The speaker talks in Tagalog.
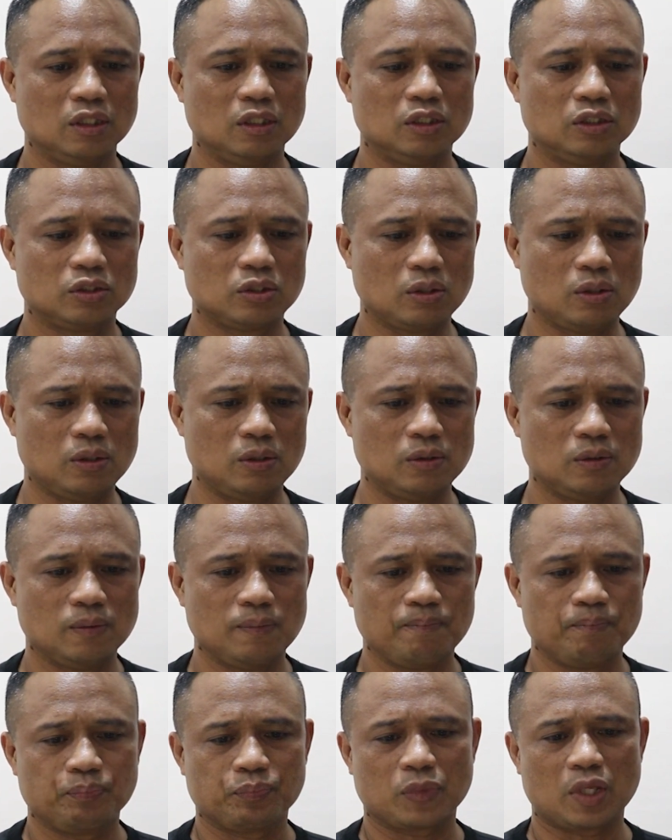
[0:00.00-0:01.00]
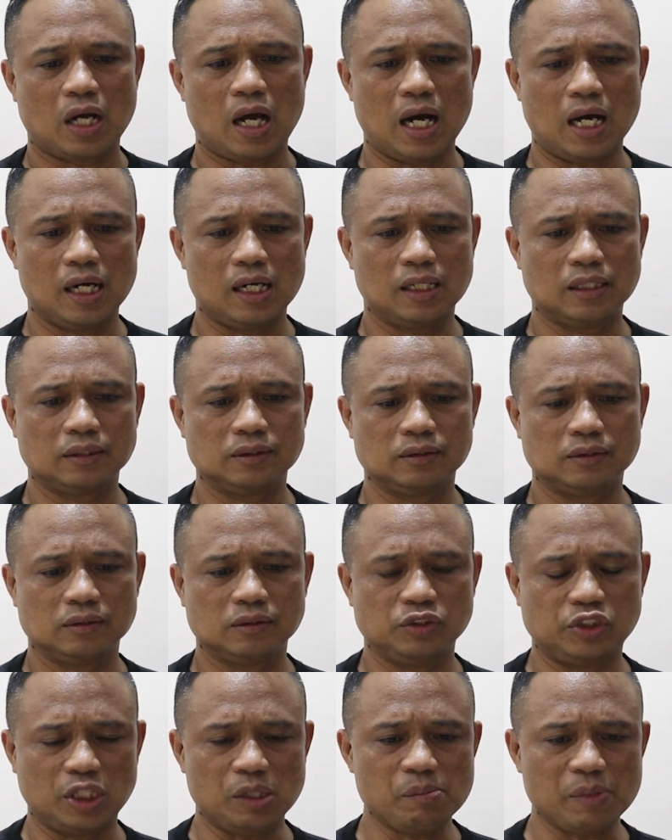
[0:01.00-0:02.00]
So,
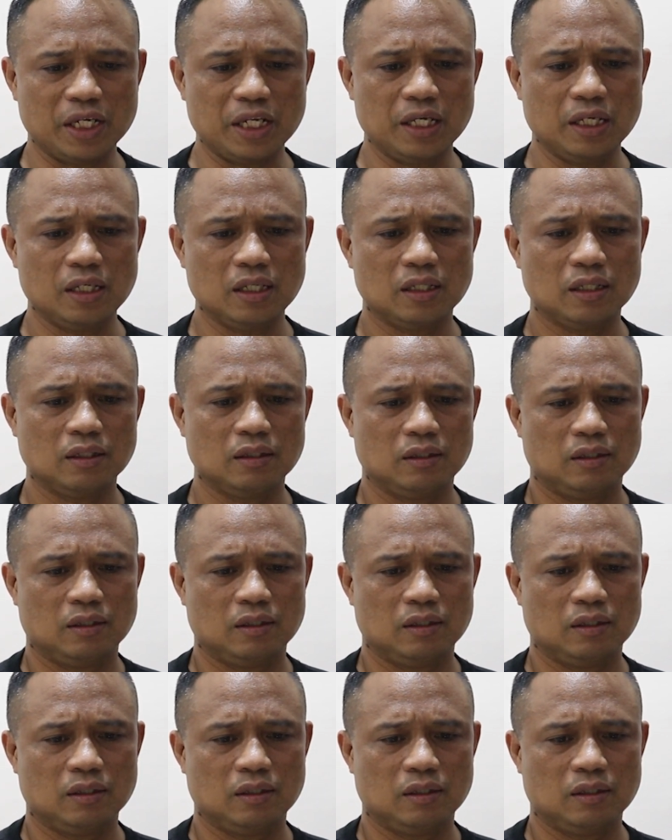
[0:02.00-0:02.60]
ang Germany,